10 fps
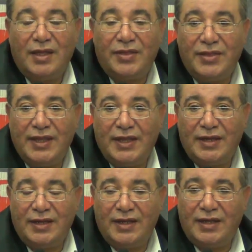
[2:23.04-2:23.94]

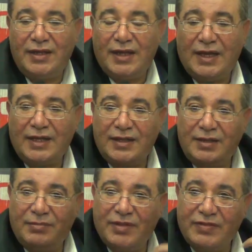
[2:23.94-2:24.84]
اثنين ان
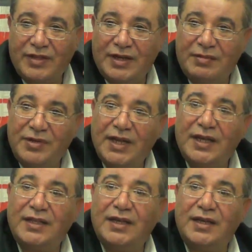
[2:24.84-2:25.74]
هذا مصدرها من
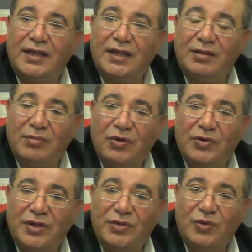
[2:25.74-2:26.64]
هذا
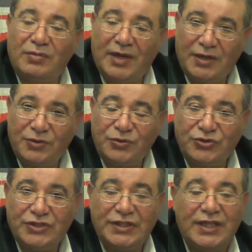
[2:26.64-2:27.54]
المورد هو
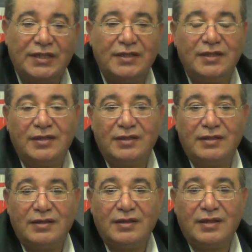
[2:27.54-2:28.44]
محدود جدا
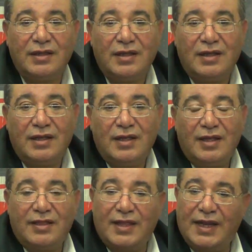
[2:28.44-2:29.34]

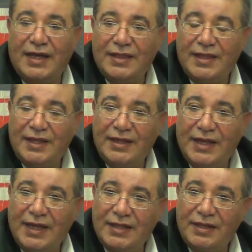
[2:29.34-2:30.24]
ثلاثة ان
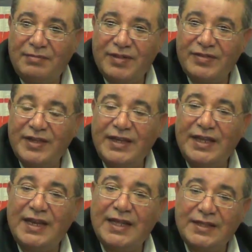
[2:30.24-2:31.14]
هذا المصدر
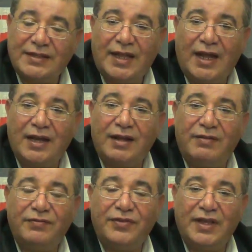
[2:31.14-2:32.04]
هي لا
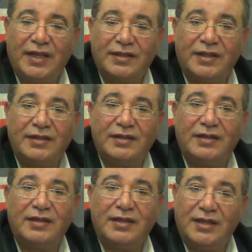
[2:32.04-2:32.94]
تتحكم فيه ايضا
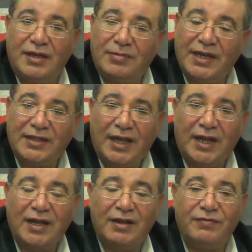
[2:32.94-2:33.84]
ما
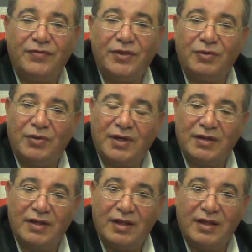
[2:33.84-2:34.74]
يتحكم فيه هو